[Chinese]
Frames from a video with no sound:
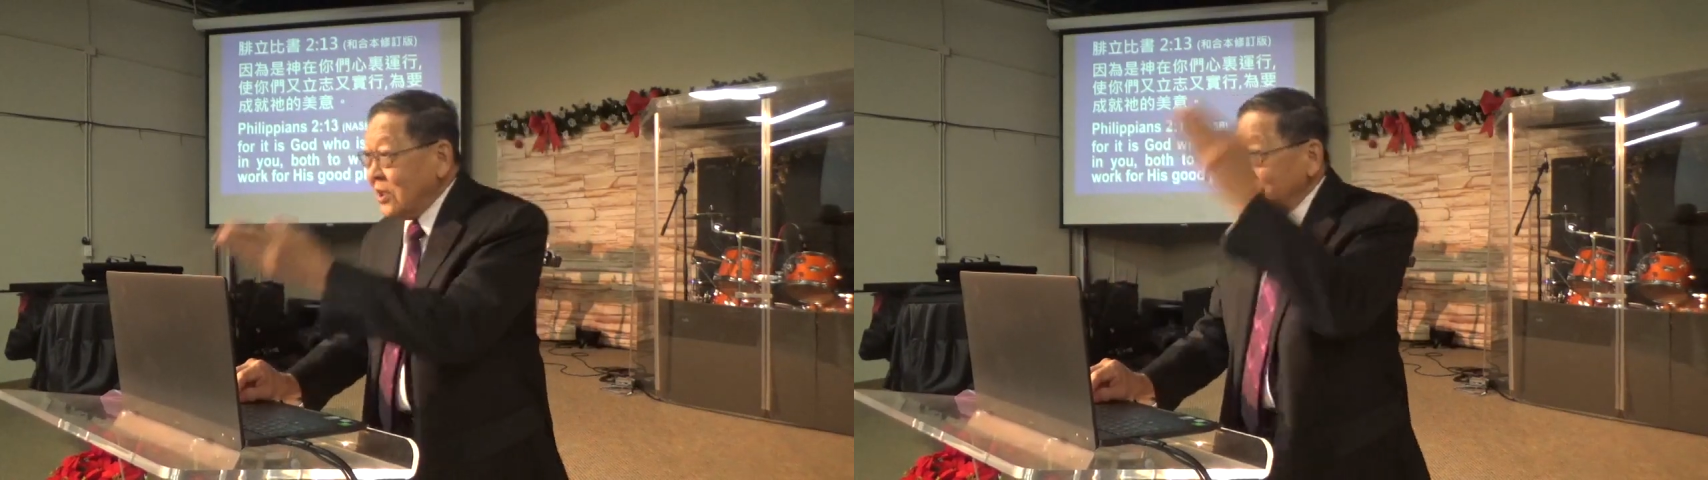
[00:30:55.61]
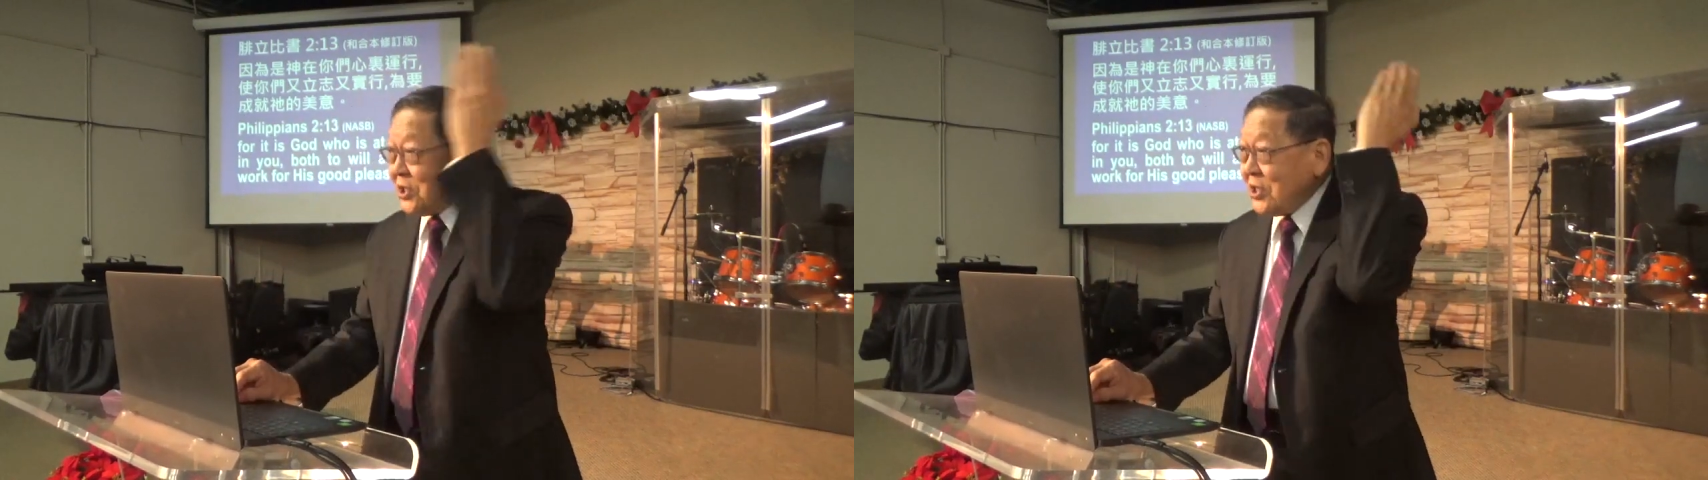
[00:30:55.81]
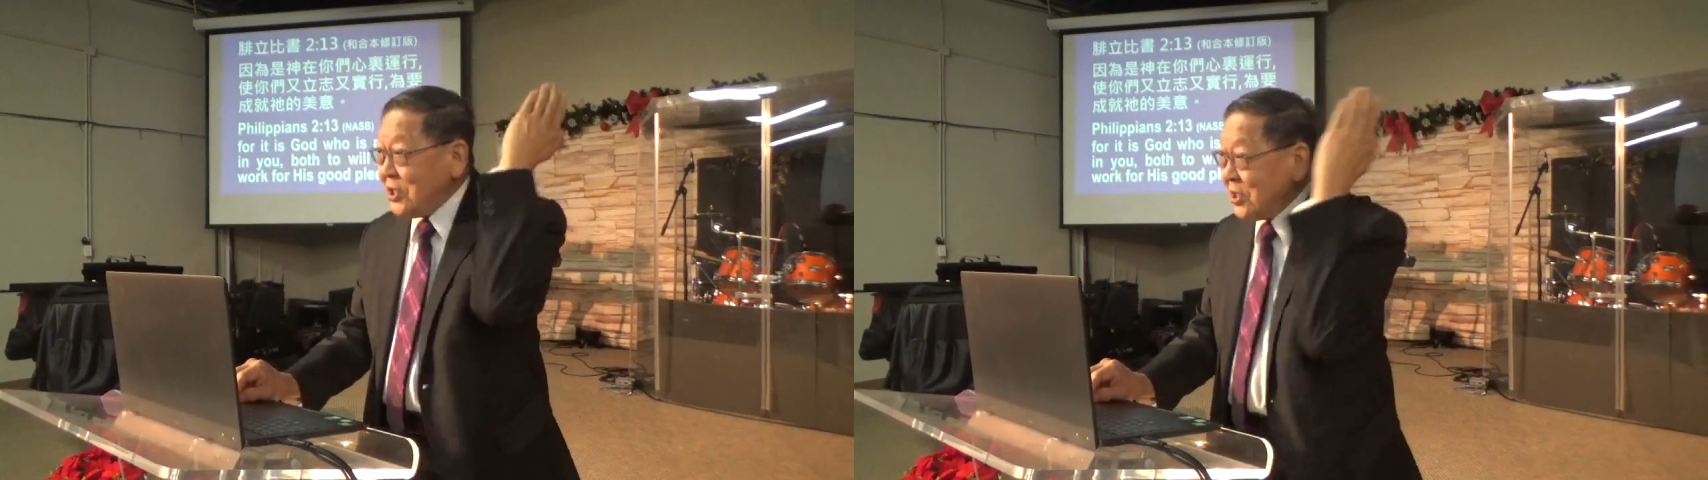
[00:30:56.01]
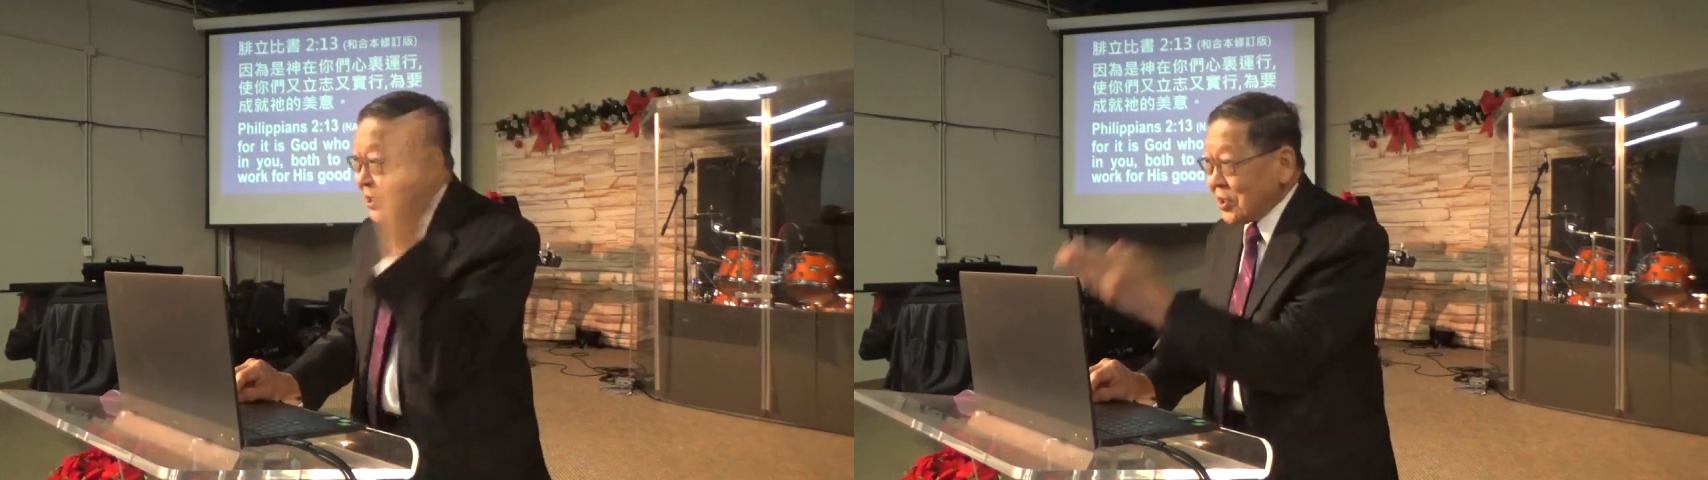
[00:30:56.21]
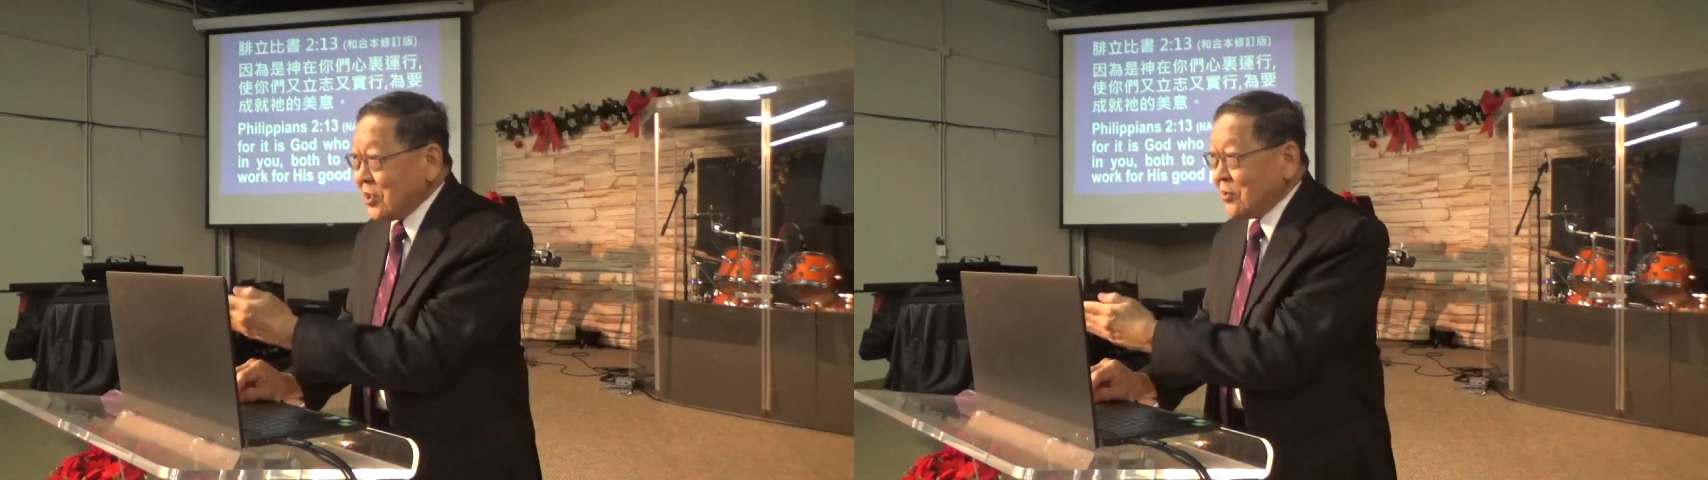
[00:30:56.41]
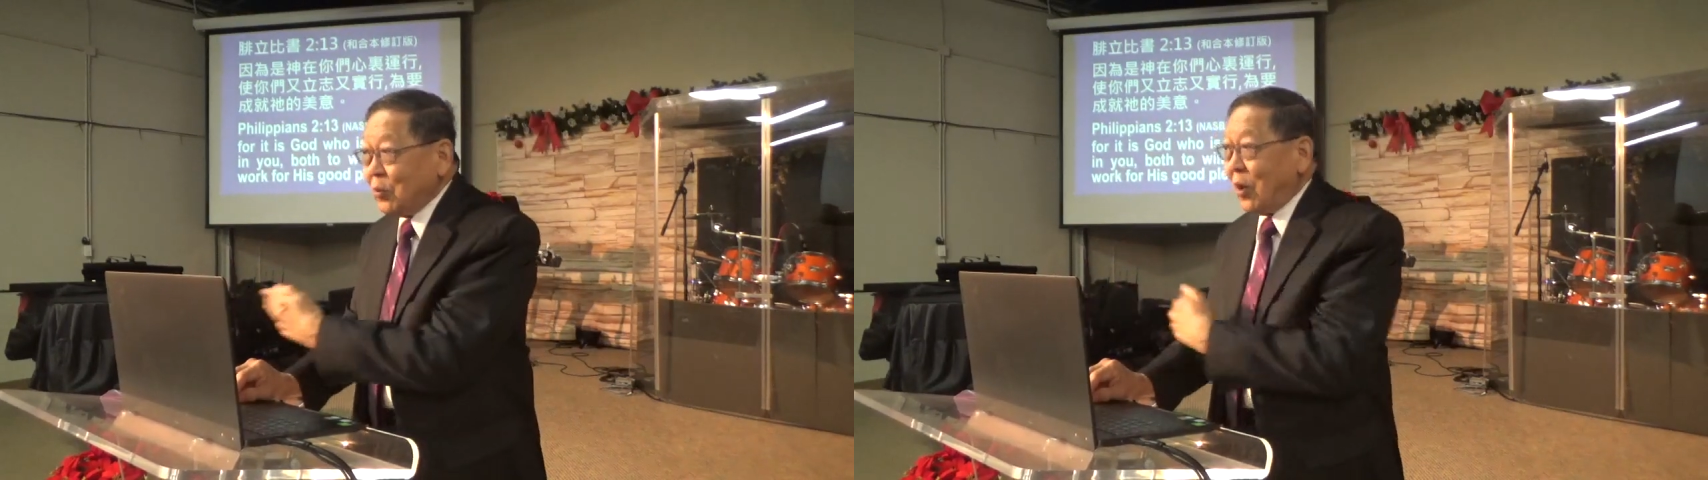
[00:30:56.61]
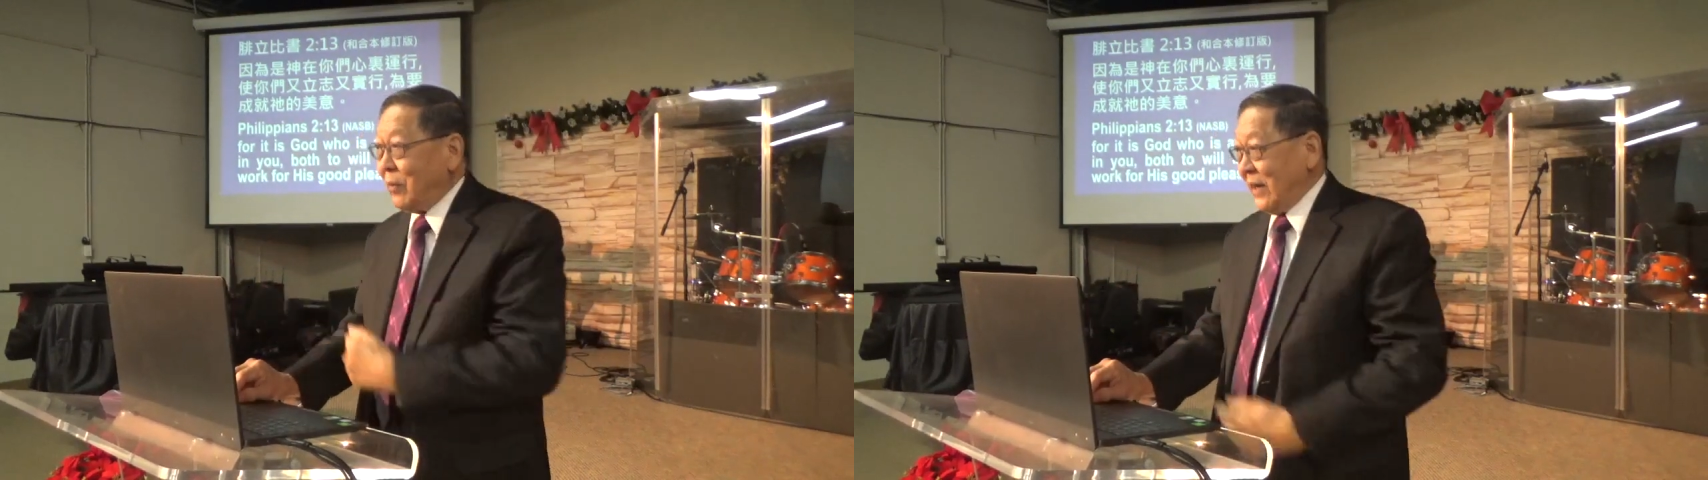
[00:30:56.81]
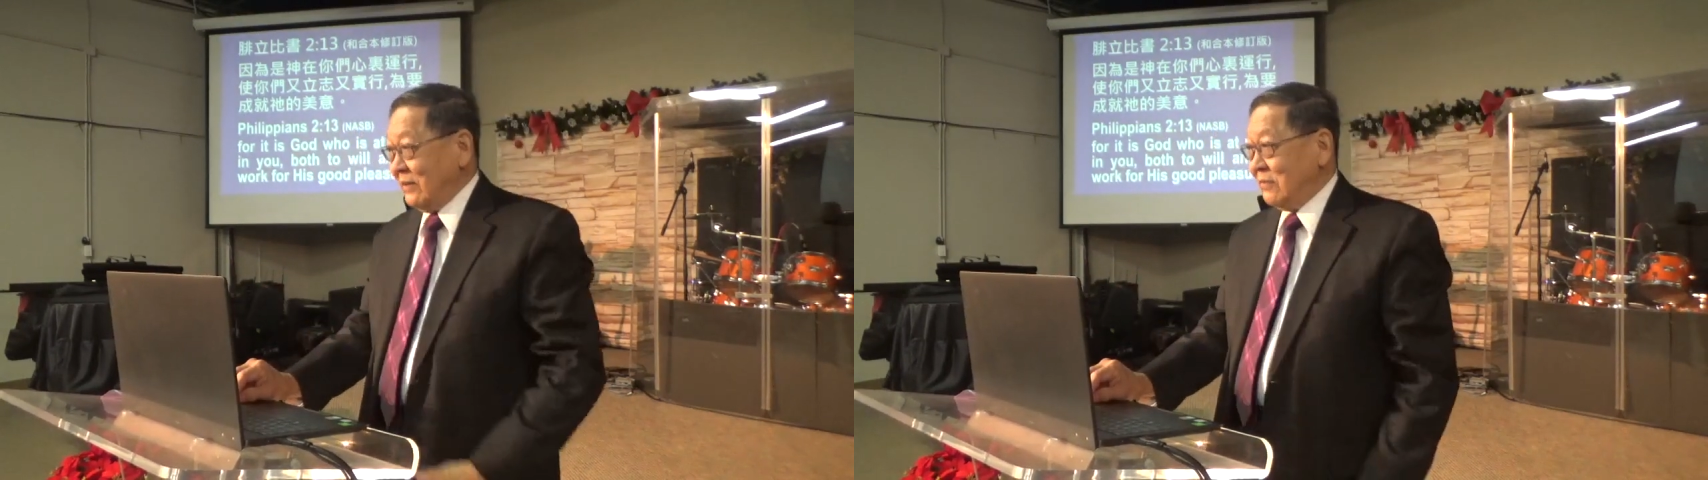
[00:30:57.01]
启示我
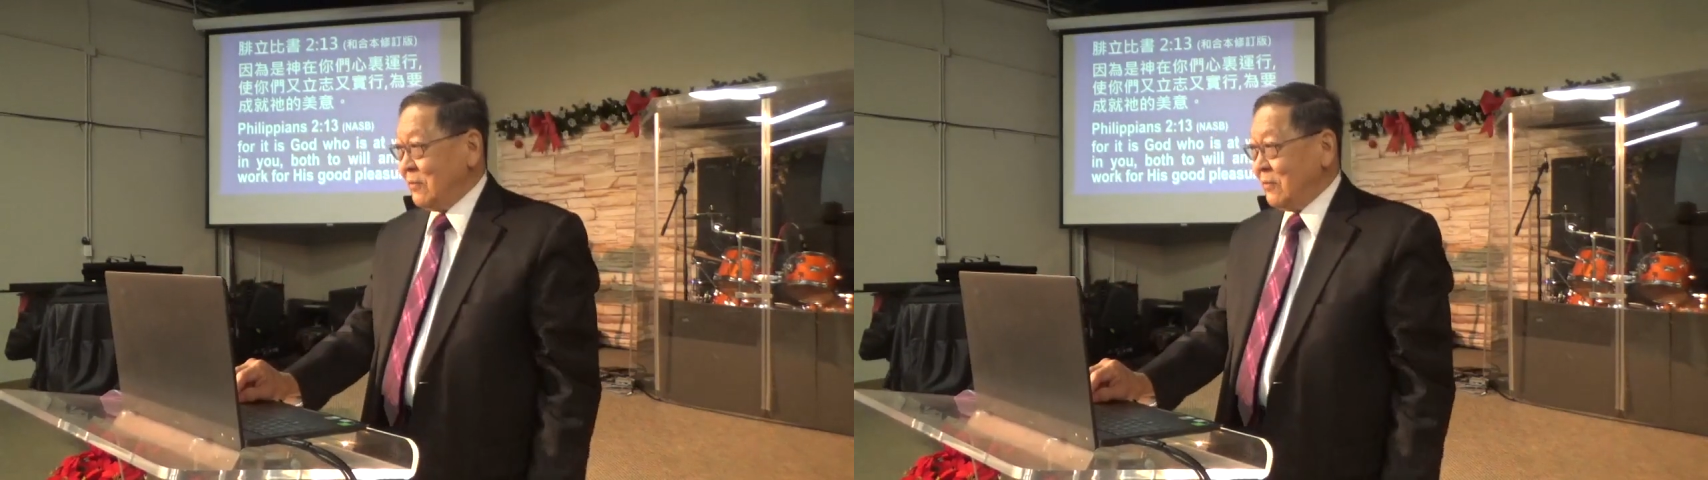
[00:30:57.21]
们，